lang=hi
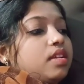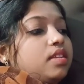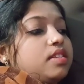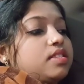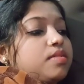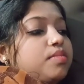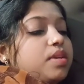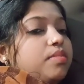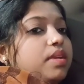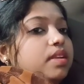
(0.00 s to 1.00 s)

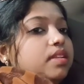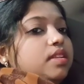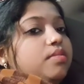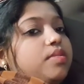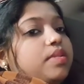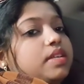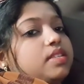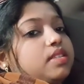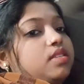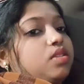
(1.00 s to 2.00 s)
दिसंबर में ली थी मैं
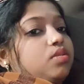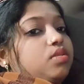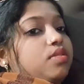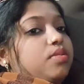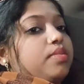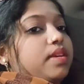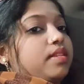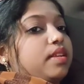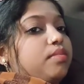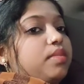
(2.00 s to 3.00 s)
वैक्सीन तो अभी मेरा
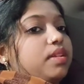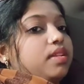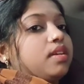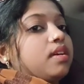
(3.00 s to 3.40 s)
तीन मंथ